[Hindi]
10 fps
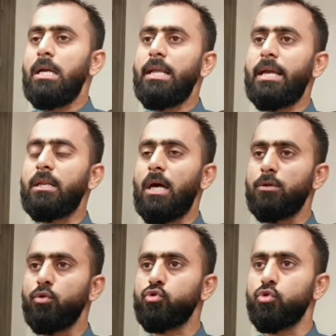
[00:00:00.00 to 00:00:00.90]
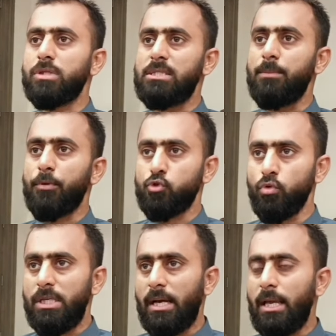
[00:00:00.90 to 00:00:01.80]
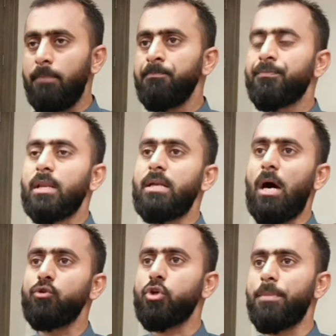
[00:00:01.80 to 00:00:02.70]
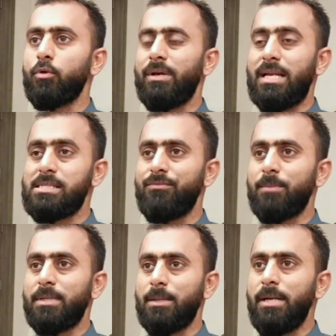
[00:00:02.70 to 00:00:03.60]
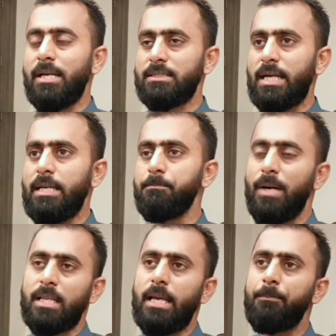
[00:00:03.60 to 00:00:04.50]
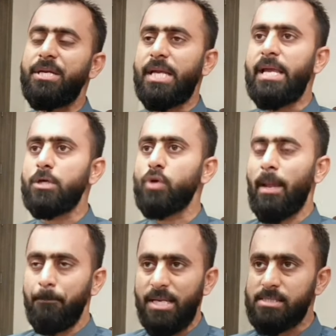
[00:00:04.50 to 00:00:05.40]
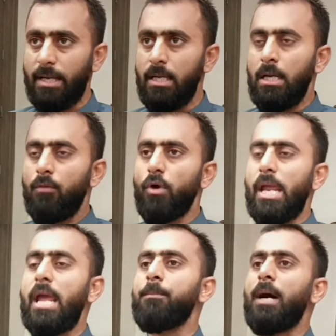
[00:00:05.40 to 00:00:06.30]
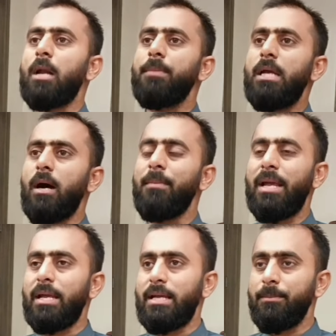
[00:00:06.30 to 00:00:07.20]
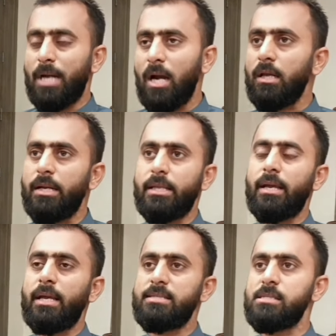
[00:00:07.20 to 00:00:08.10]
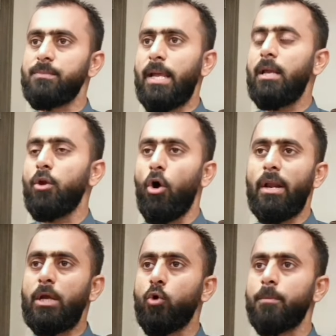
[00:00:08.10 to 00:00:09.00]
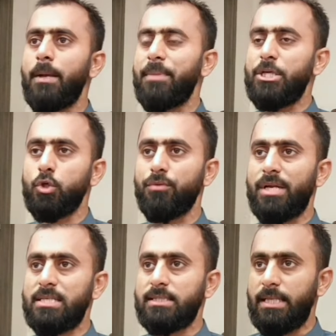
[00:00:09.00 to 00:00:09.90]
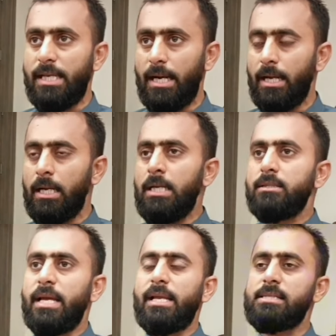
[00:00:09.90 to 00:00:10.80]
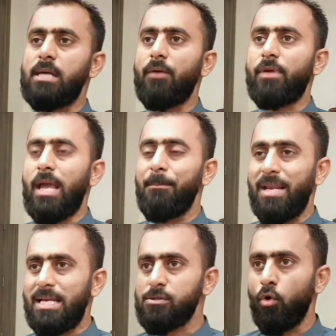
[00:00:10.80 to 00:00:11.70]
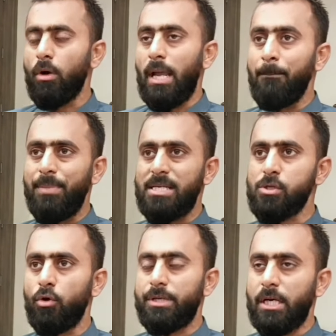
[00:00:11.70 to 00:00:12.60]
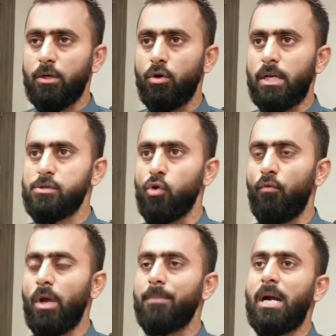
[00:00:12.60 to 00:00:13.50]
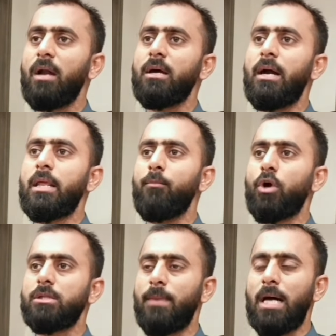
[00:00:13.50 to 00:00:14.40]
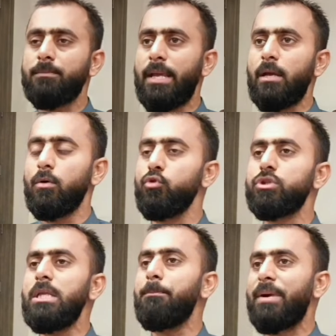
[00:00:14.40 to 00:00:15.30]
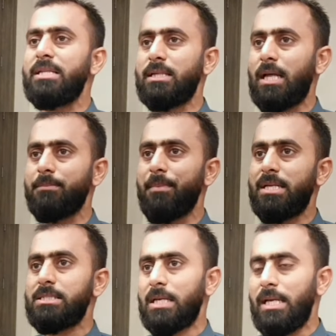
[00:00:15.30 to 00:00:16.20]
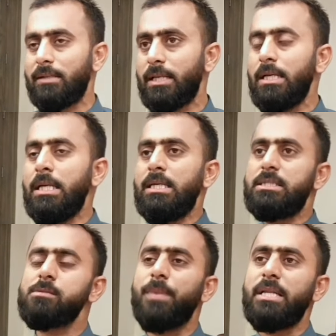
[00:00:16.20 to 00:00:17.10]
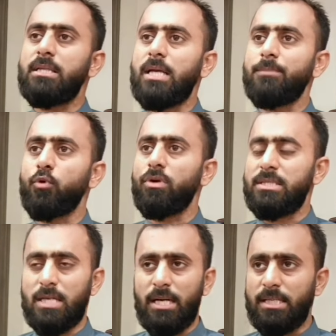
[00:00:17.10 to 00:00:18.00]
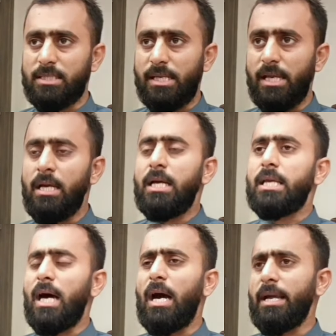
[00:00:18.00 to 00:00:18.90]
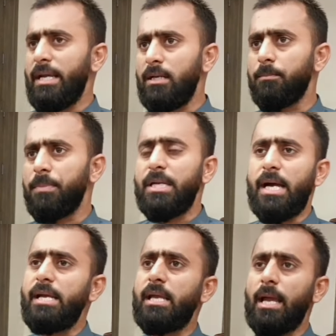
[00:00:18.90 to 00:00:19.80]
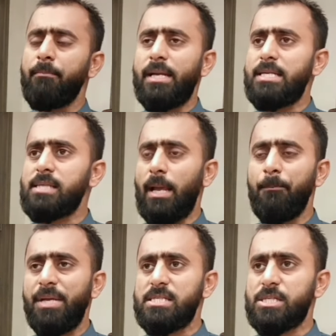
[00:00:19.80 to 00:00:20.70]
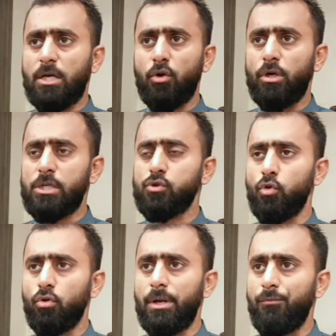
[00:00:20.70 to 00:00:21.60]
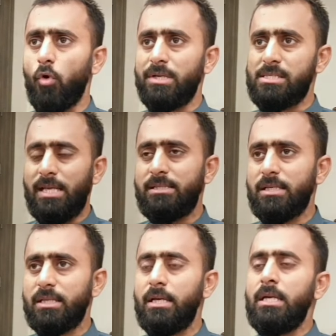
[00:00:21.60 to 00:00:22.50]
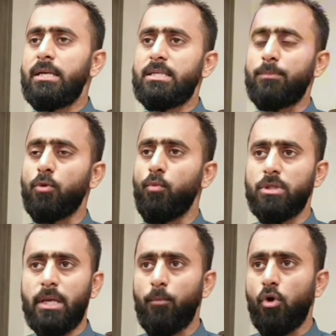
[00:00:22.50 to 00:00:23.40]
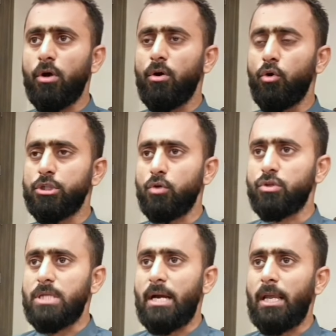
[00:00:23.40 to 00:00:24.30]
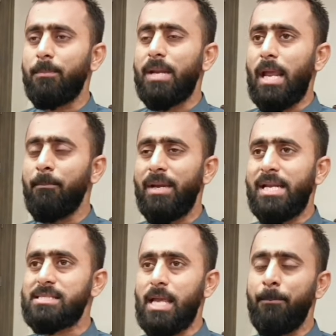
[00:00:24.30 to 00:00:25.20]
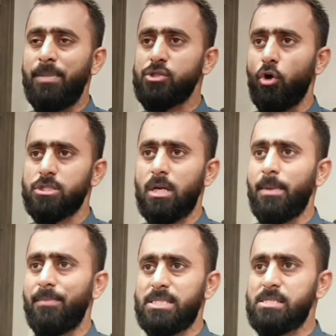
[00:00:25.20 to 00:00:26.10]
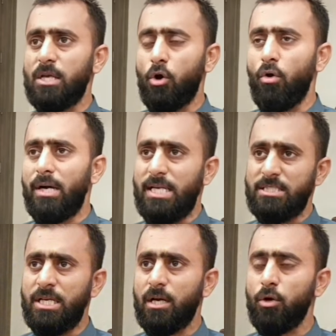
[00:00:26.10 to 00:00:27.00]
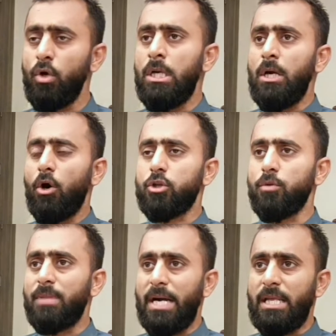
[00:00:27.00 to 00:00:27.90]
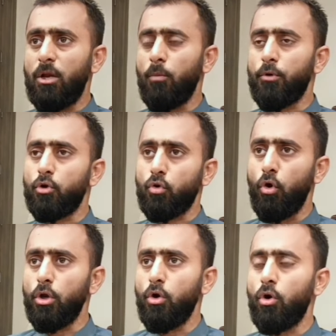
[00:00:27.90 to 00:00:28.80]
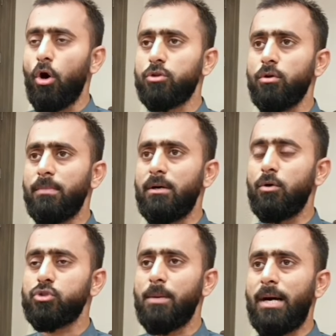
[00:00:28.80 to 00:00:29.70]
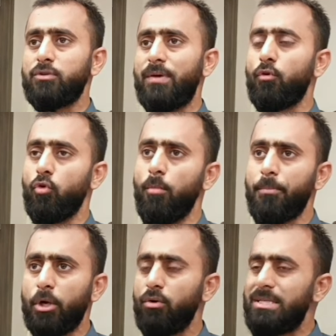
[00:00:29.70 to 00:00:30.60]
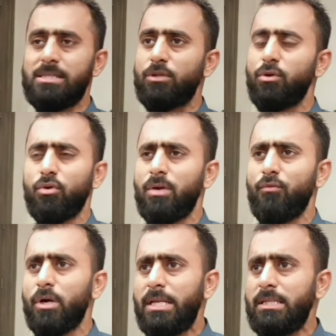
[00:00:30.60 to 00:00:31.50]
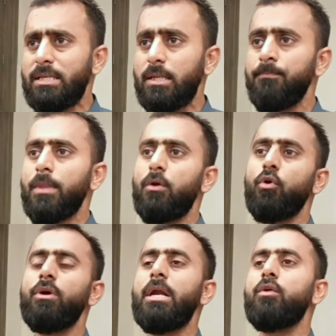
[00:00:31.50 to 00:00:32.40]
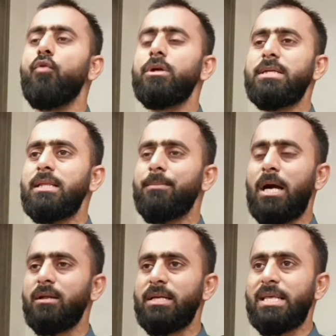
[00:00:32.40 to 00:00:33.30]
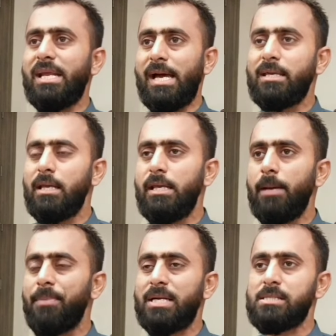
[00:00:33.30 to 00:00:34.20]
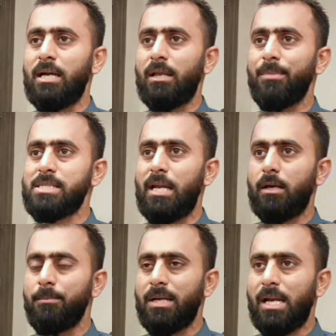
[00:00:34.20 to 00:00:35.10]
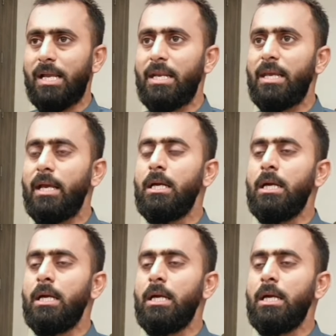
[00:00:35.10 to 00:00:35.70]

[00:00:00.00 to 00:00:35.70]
लेकिन ना तो उसको उस तरह से प्रसू किया गया ना उसके ऊपर कोई एग्रेसिव मदमली नजर आई बल्कि पीटीआई के जो एम हैं वो एक बार भी हमें इमरान खान के केसेज में लाहौर हाईकोर्ट में पेश होते हुए नजर नहीं आए तहरीक इंसाफ के एम एन एज हों एम पी एज हों टिकट होल्डर्स हों वो इमरान खान के मुकदमात में उतनी बड़ी तादाद में नजर नहीं आते जिस बड़ी तादाद में उनको नजर आना चाहिए क्या इन पीटीआई के एम एन एस एम पी एस टिकट होल्डर्स को लोगों ने वोट इसलिए दिए थे कि जब तुम मुंतब हो जाओ तो जाके अपने एम एन एस एम पी एस हॉस्टल में मजे से रहो अयाशियां करो और तुम गाड़ियां लो प्रोटोकॉल लो और तुम उसके बाद जो है वो घूमो फिरो इसलिए तो लोगों ने वोट नहीं दिए थे लोगों ने इनको वोट दिया था इमरान खान की रिहाई के लिए पाकिस्तान के मसाइल कम करने के लिए